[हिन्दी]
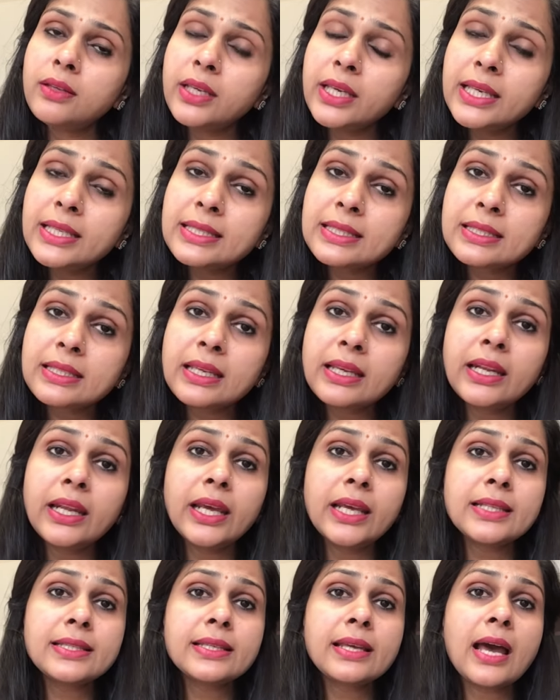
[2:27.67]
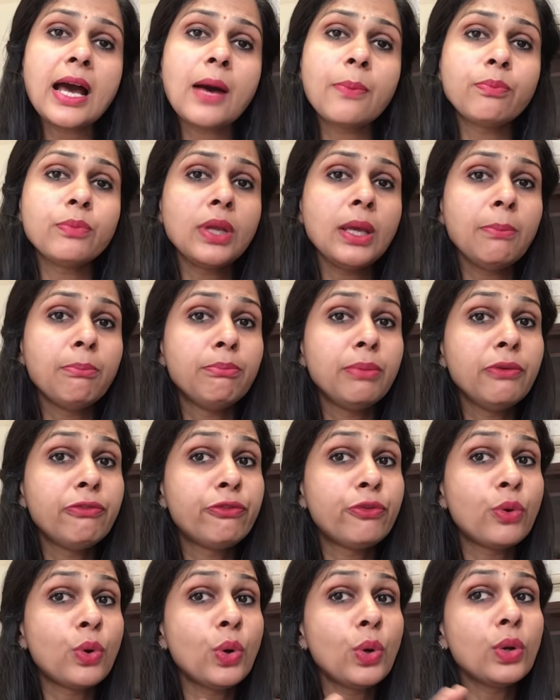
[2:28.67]
इस तरह से आपने
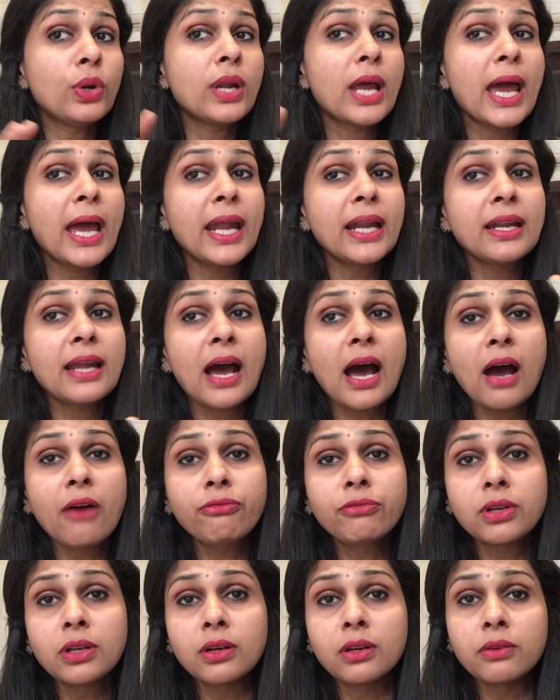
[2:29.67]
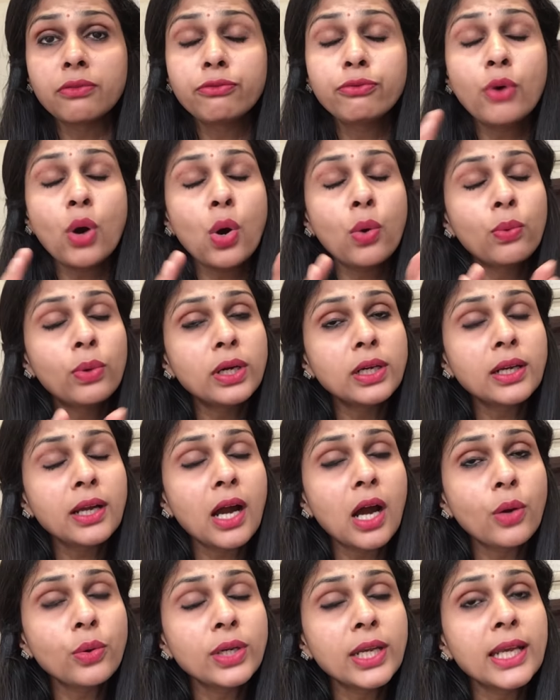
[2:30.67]
बिफोर एंड आफ्टर फॉरवर्ड
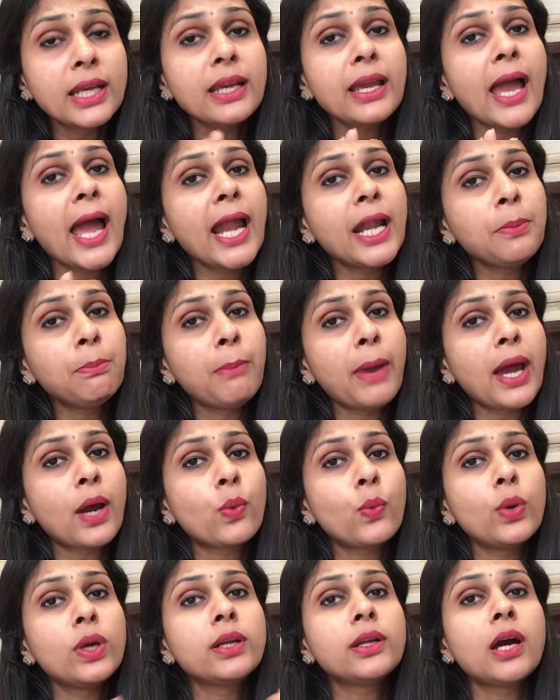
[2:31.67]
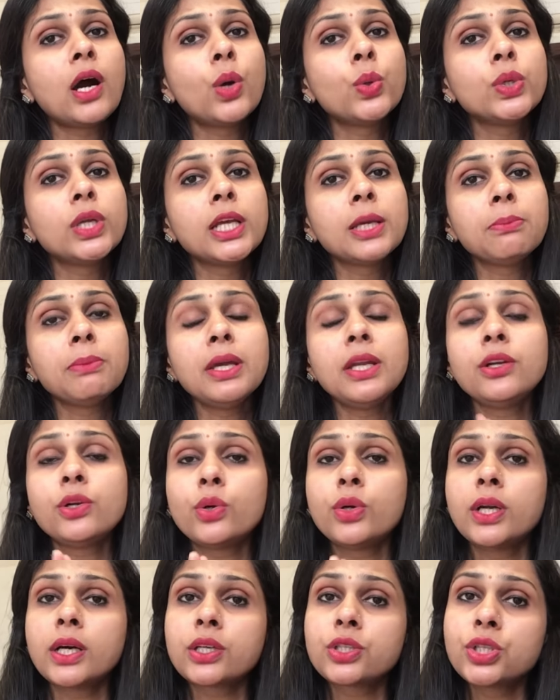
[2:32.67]
काउंटिंग एंड बैकवर्ड काउंटिंग में
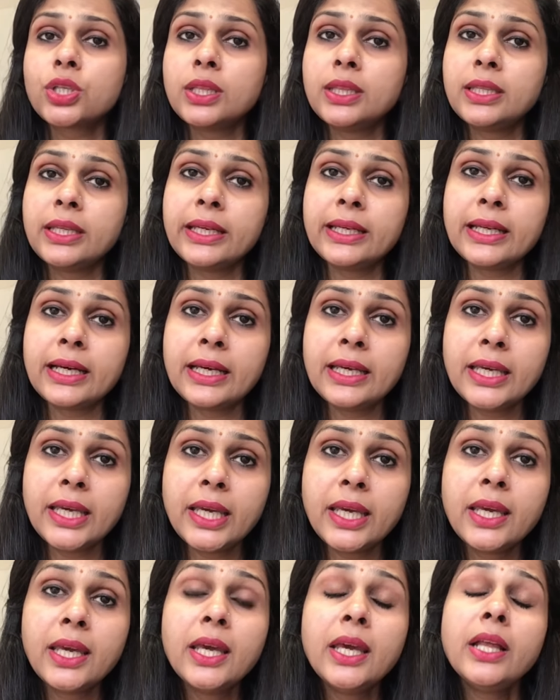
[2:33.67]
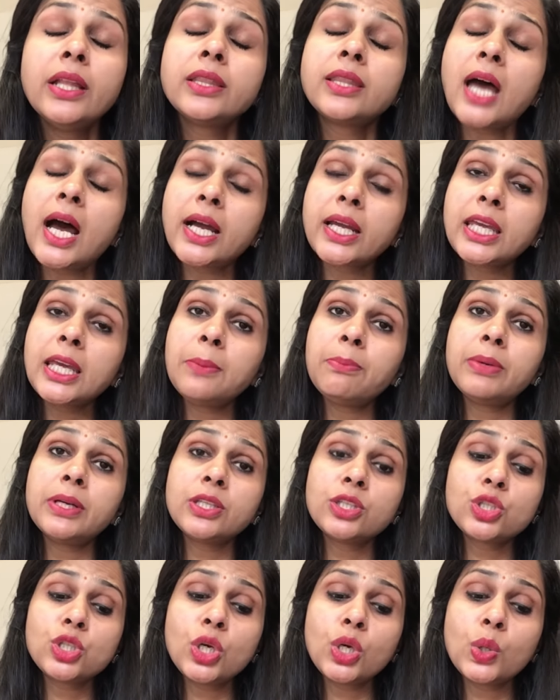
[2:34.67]
इंट्रोडक्शन देना है ताकि
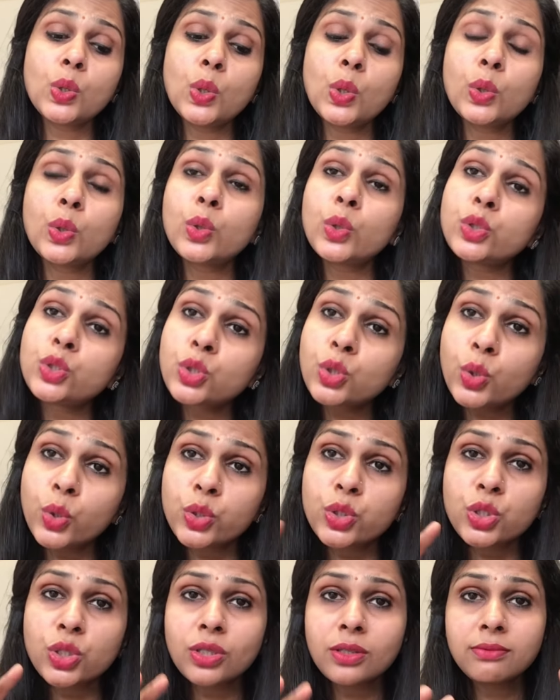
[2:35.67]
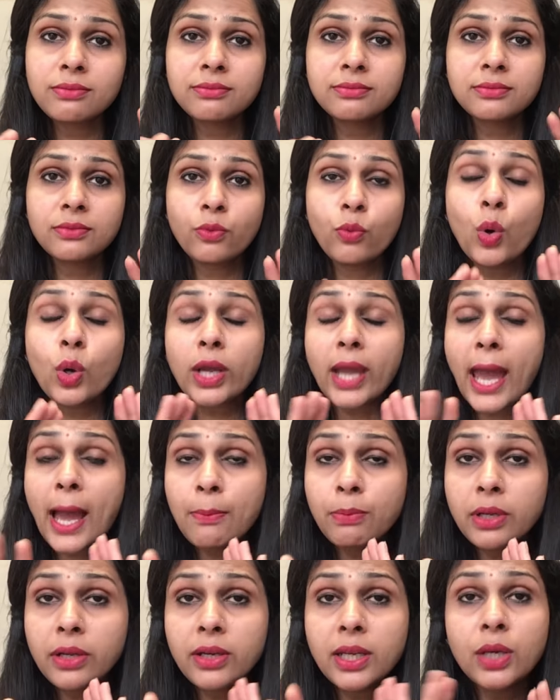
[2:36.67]
बच्चे को कुछ कुछ वो
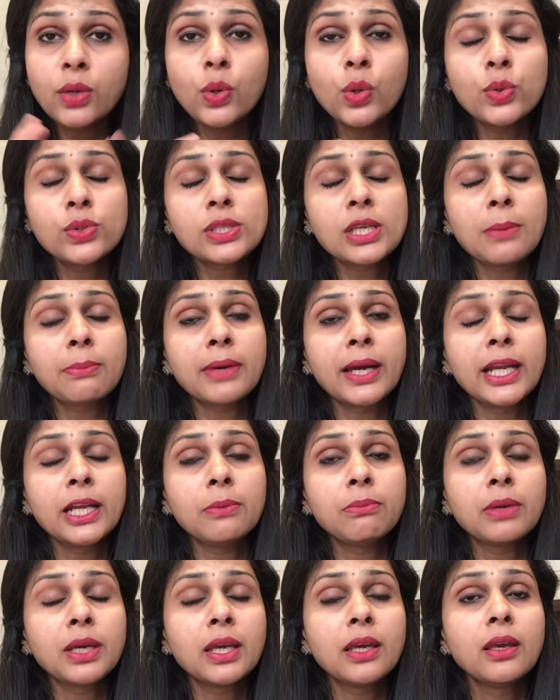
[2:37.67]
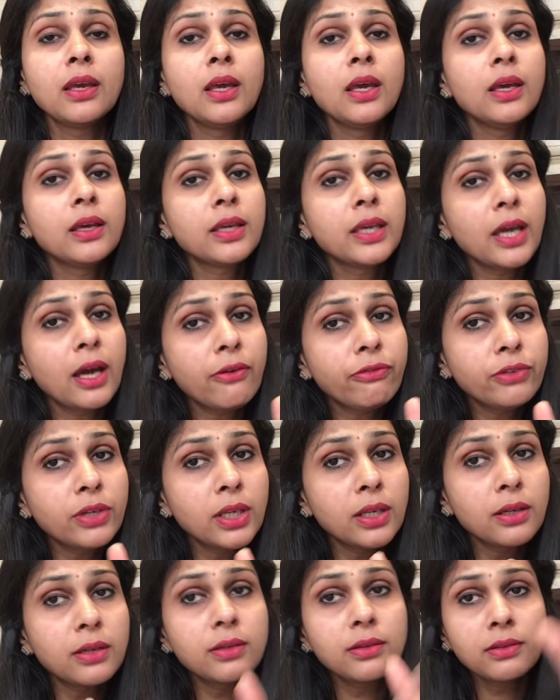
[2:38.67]
कैबलरी हो उसके माइंड में कि
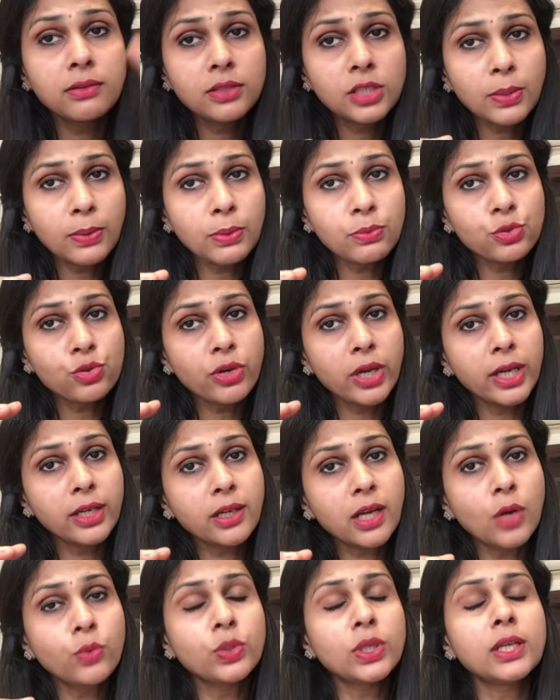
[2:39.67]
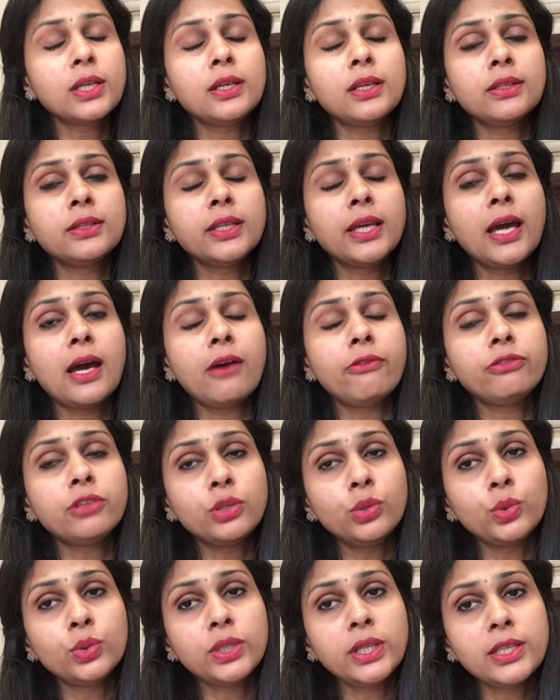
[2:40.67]
आफ्टर जब हम स्ट्रेट काउंटिंग करते हैं आफ्टर
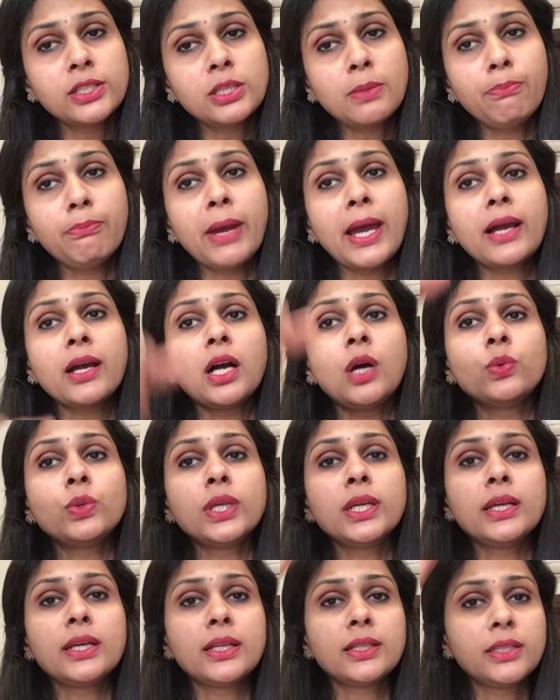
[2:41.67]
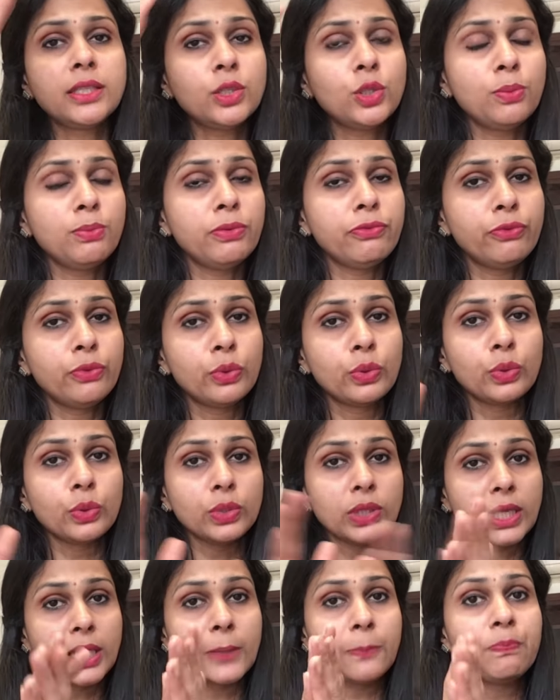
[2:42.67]
होता है जब बैक काउंटिंग करते हैं तो बिफोर
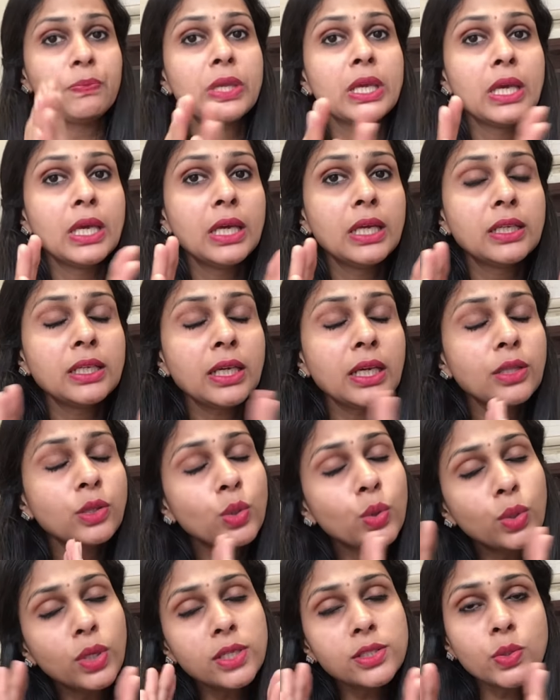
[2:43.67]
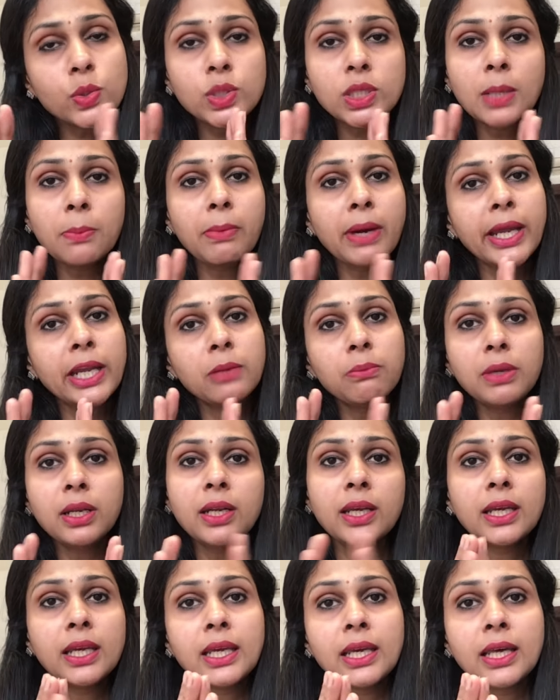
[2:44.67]
होता है ठीक है थोड़ा सा उसके माइंड में
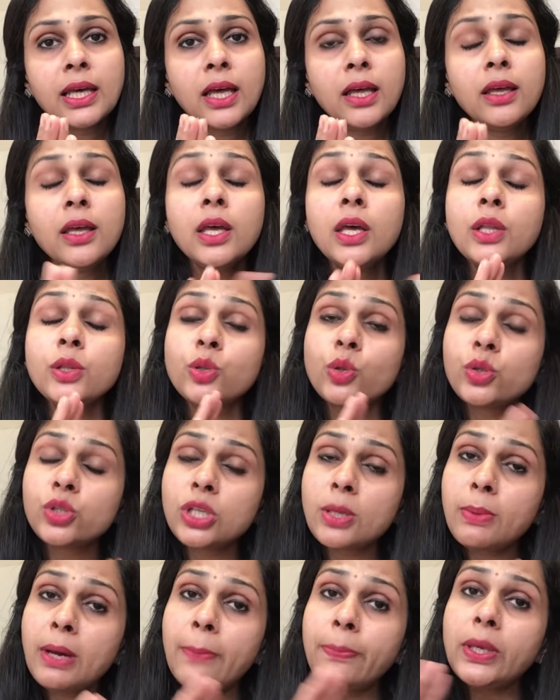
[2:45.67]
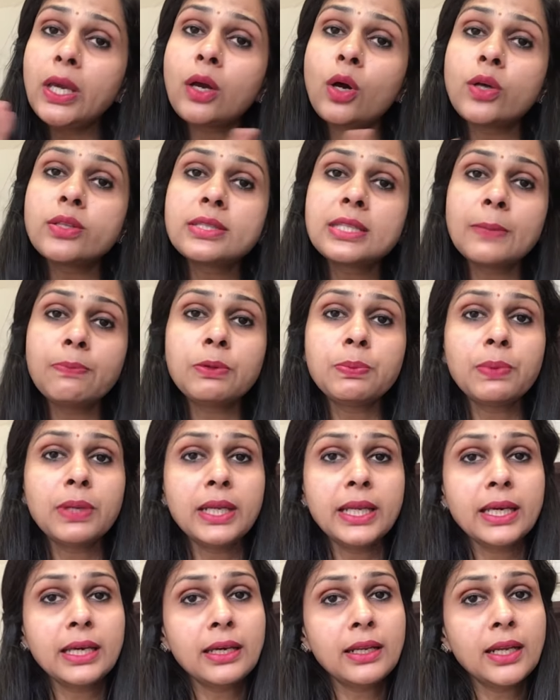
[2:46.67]
रहेगा तो जब आप ये कॉन्सेप्ट पे
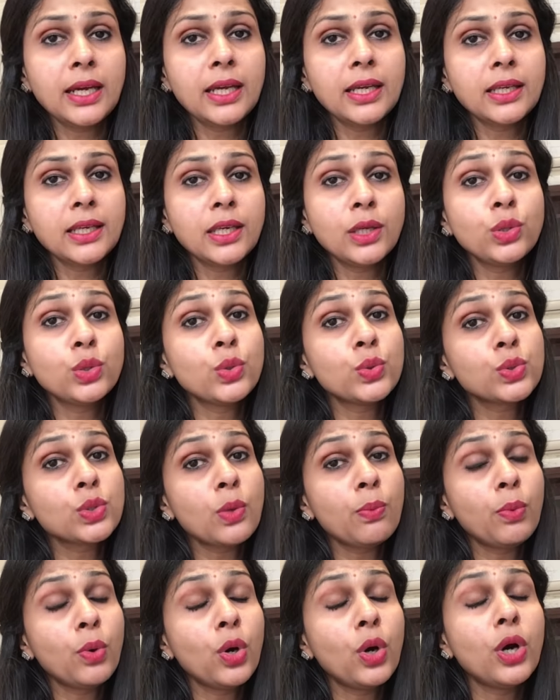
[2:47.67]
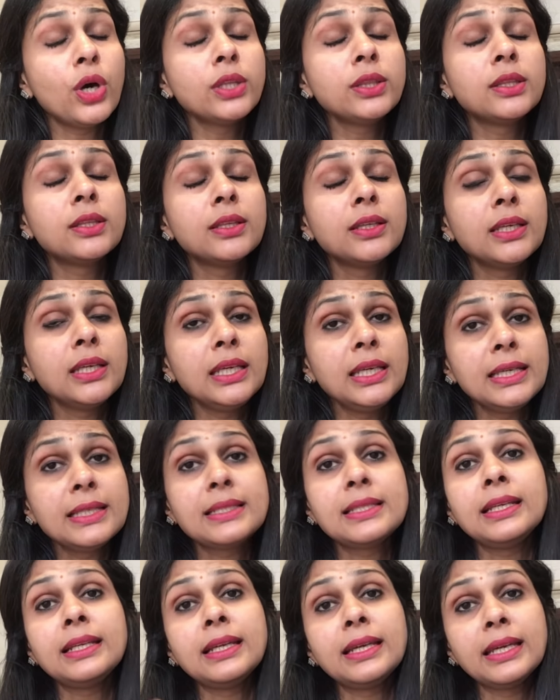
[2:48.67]
लेकर आएंगे तो उसको बहुत
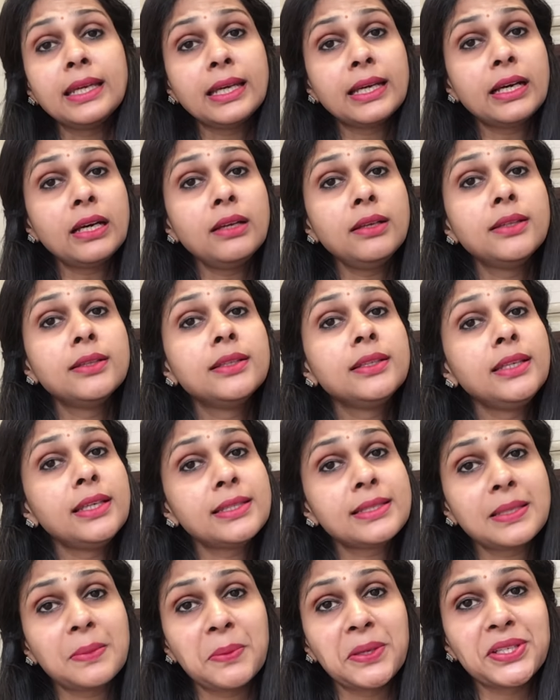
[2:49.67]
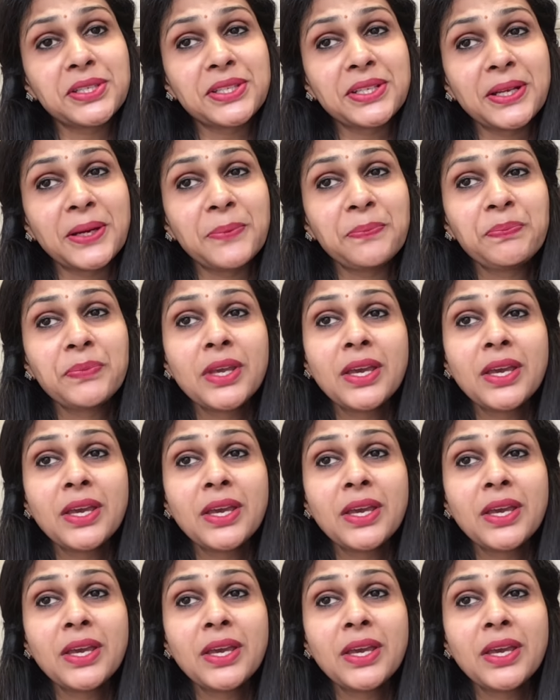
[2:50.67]
ईजी रहेगा ये समझना